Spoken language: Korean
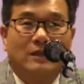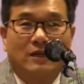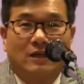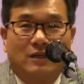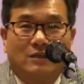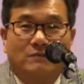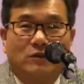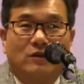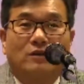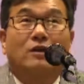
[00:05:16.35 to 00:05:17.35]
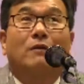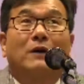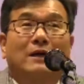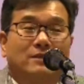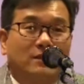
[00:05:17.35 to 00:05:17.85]
살아계심을
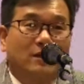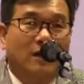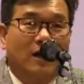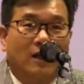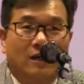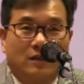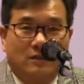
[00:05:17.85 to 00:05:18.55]
내가 봤으니까